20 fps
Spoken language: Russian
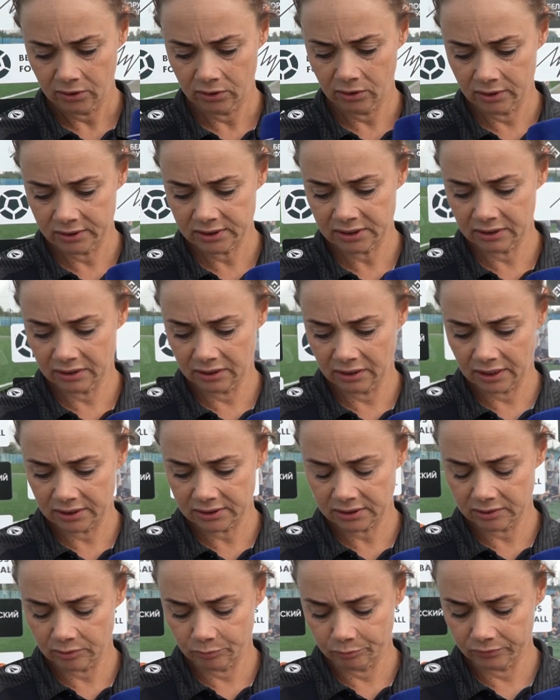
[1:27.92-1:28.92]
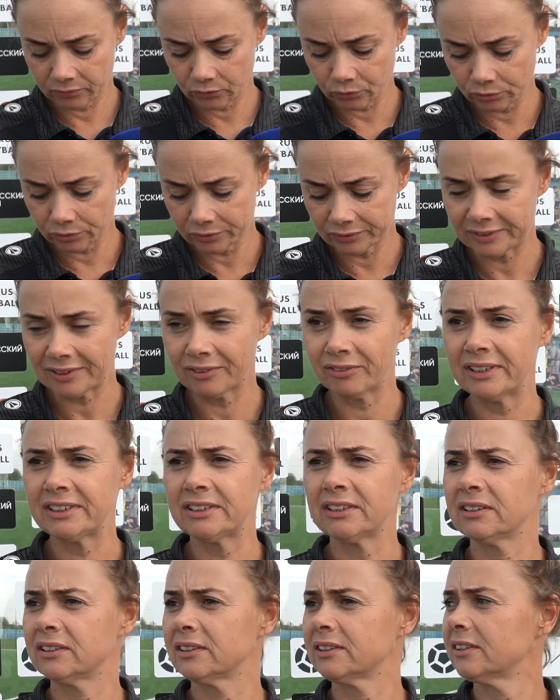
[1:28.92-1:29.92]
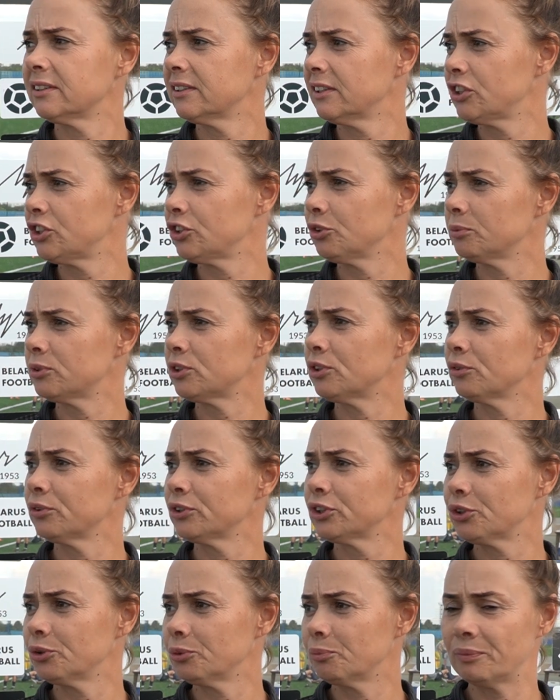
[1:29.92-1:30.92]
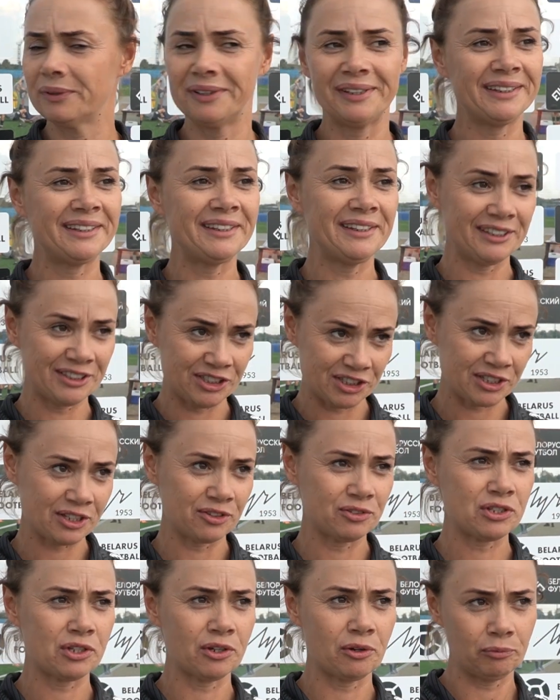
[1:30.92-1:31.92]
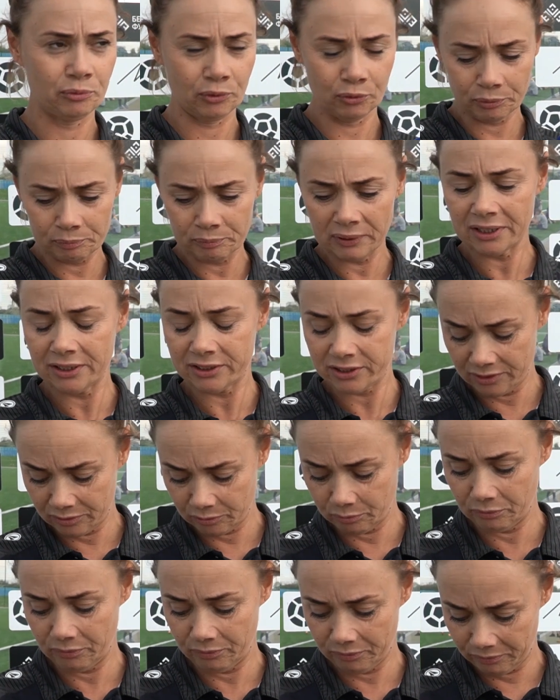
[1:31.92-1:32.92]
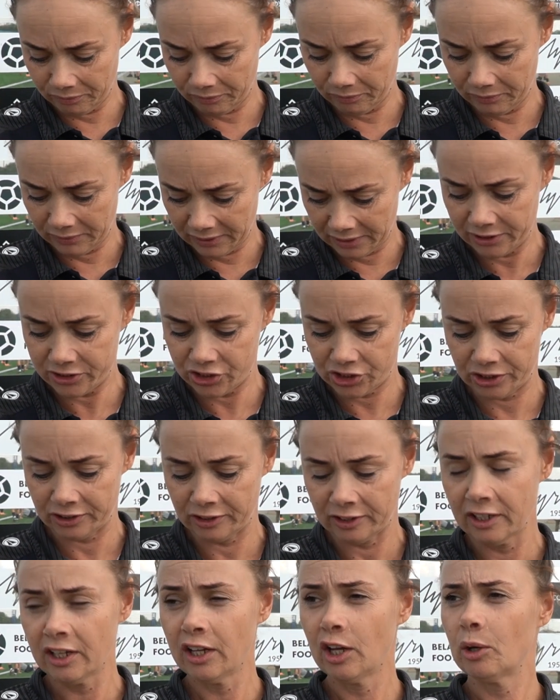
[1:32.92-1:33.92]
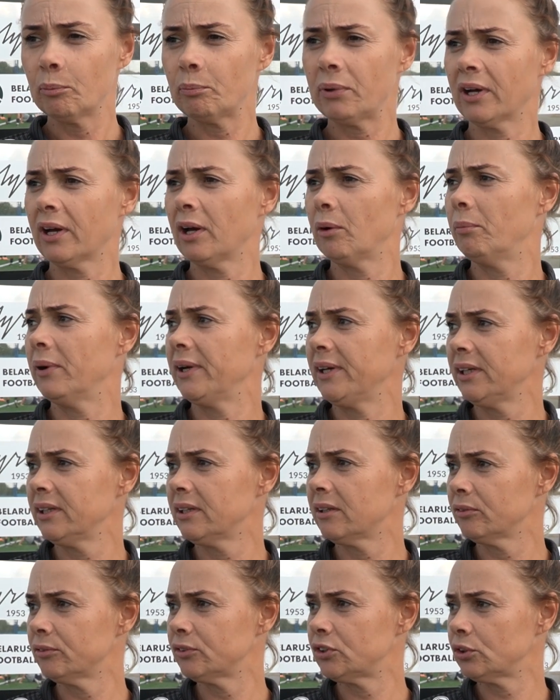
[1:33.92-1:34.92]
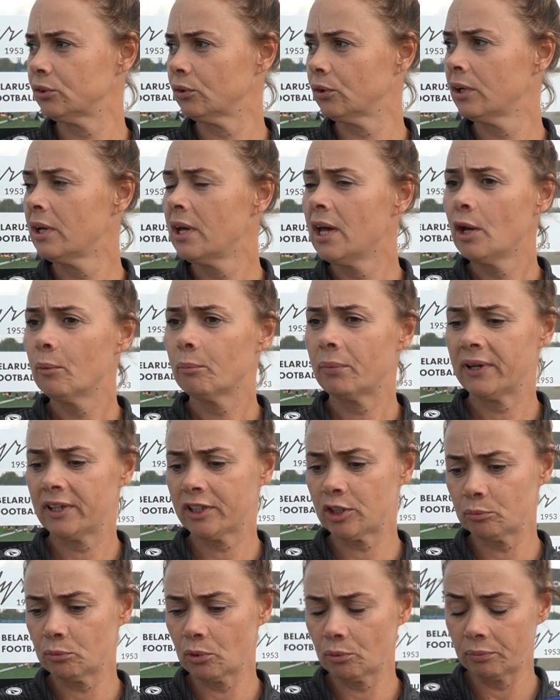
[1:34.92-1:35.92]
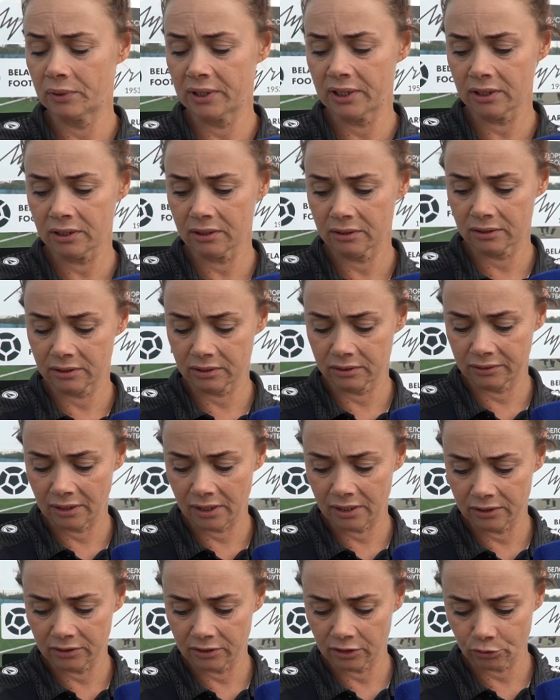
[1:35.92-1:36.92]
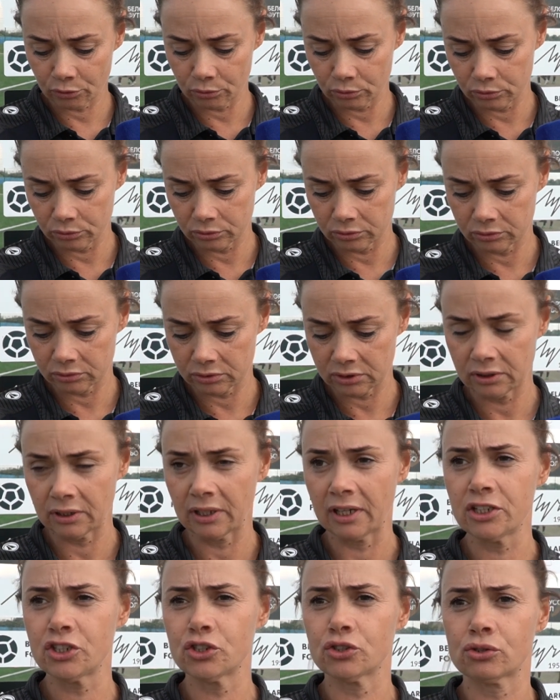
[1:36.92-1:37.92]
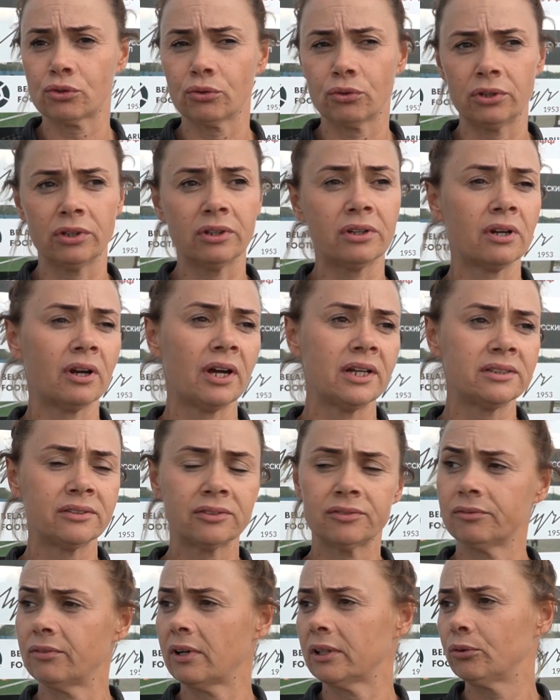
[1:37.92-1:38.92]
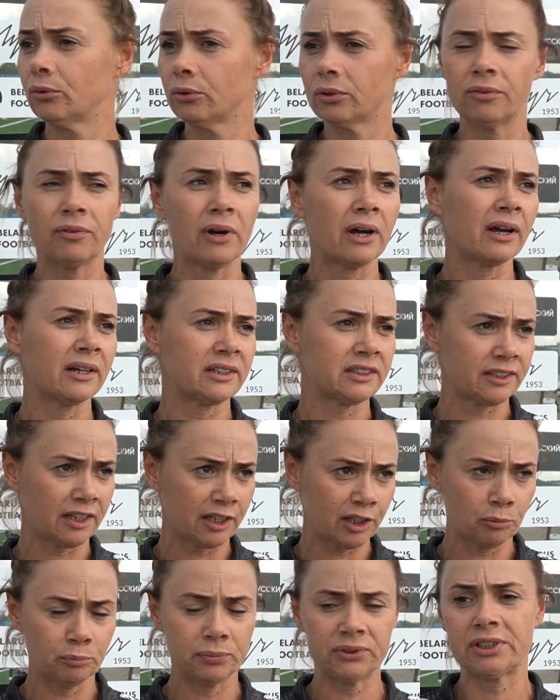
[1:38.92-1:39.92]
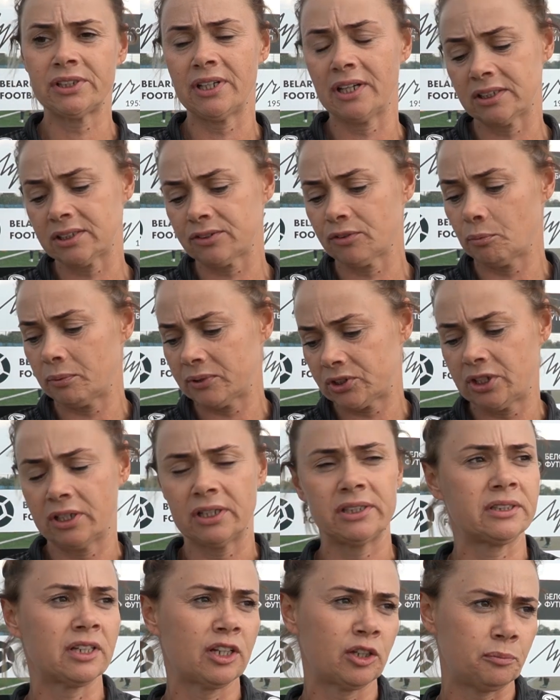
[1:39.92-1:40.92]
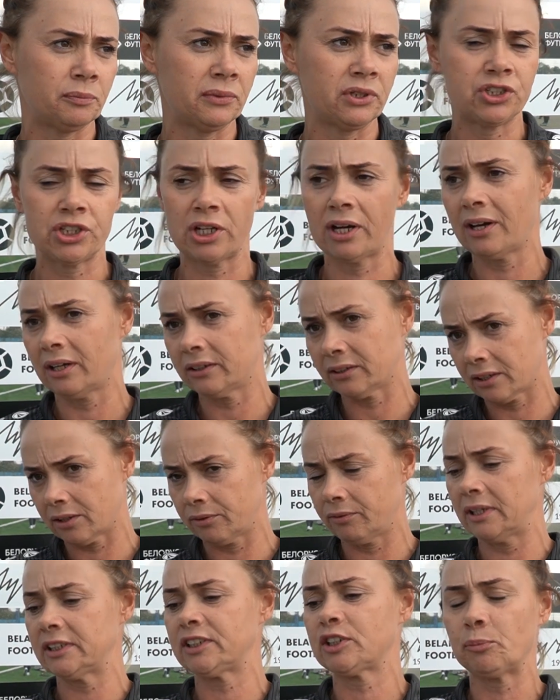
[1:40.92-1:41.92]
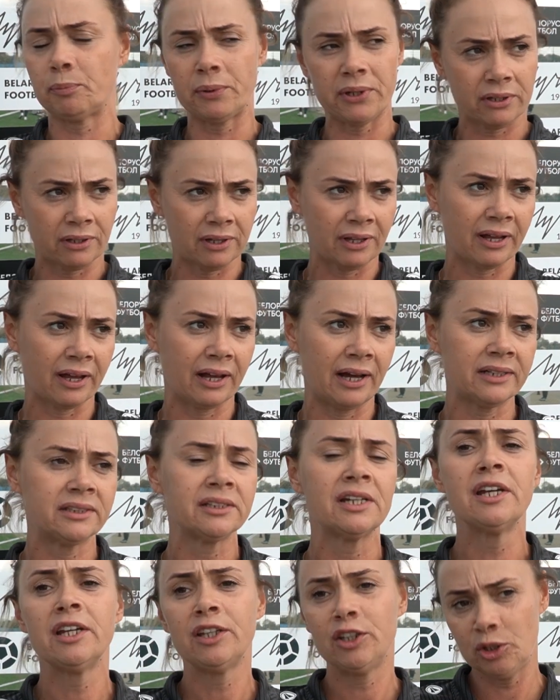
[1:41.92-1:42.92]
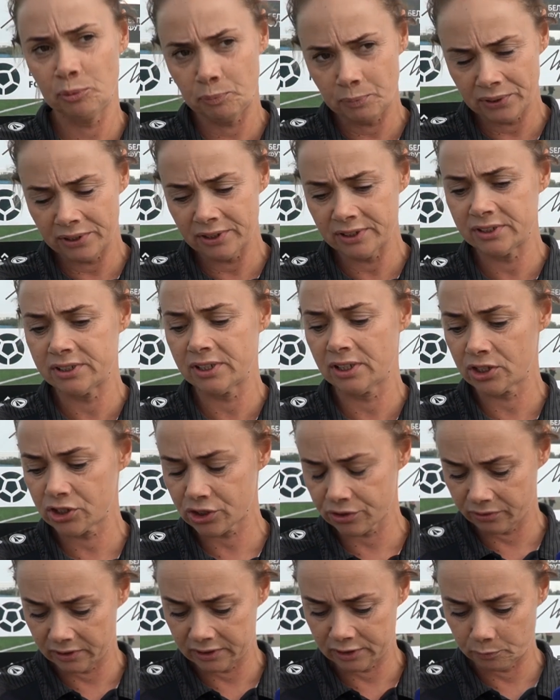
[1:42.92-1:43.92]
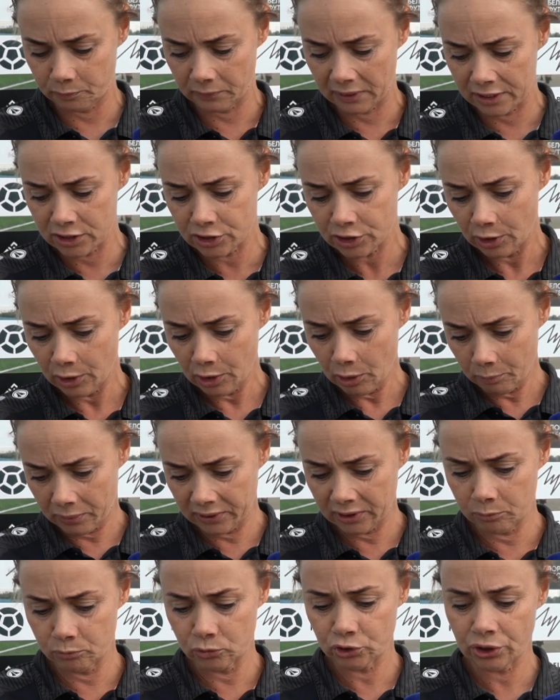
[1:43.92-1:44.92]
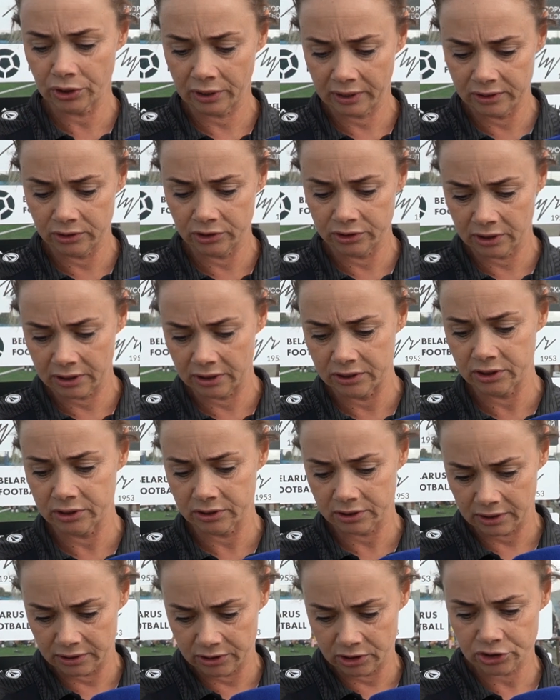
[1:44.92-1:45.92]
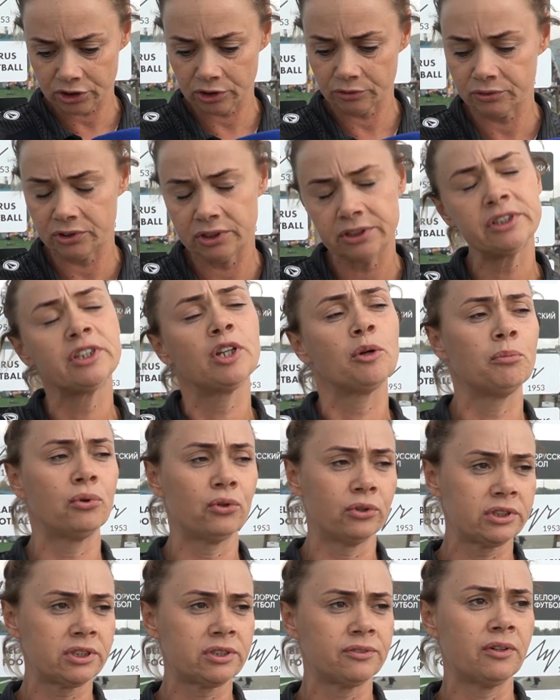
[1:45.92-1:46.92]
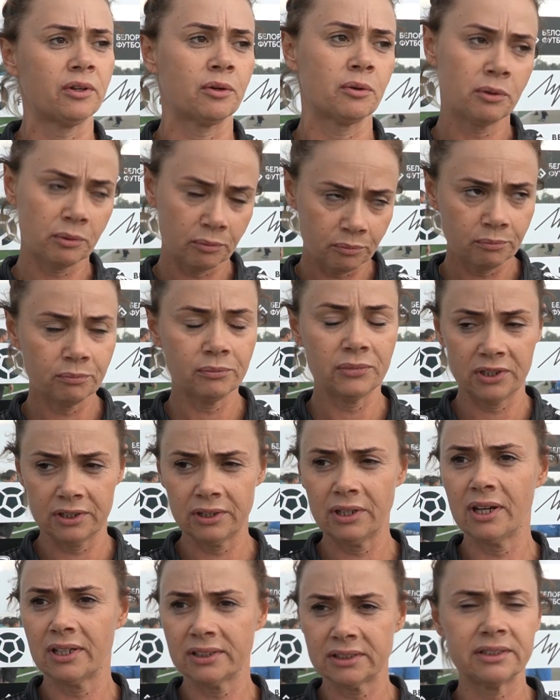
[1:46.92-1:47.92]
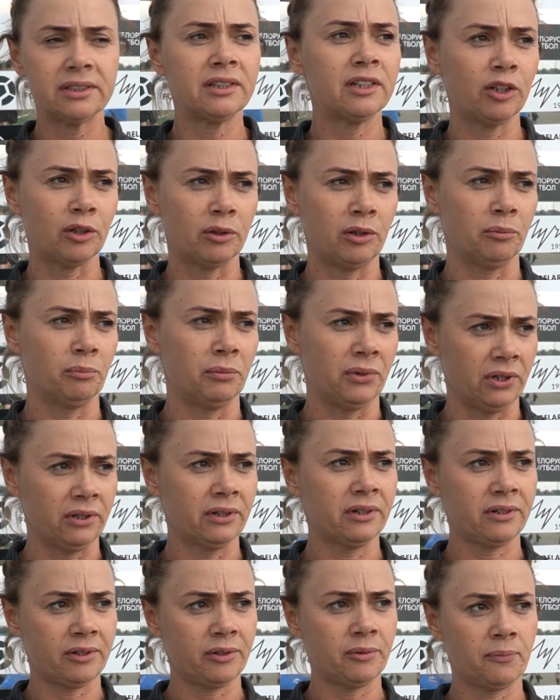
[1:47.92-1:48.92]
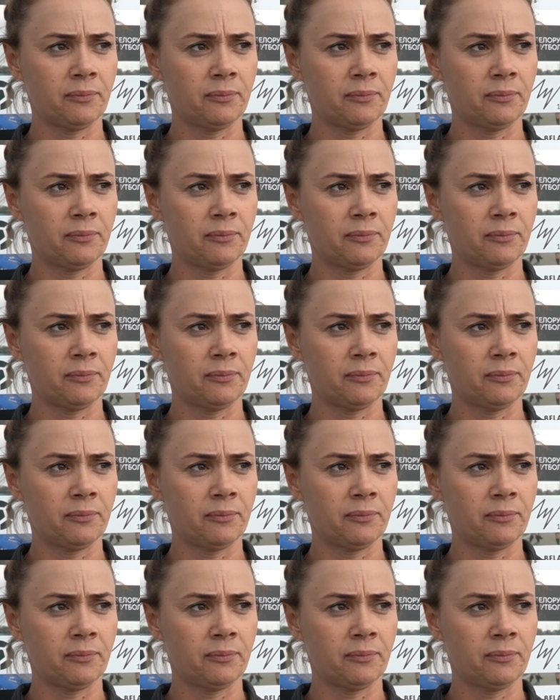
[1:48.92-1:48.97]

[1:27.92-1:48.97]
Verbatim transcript: Да, согласна. Ну, давайте начнем с того, что мы этнически все равно мель, мельче по габаритам все. Поэтому мы э, дали такую задачу, что играть в одно-два касания, быстрее освобождаться от мяча, открываться, предлагать, не передерживать мяч, потому что, конечно, в единоборстве мы не осилили бы их.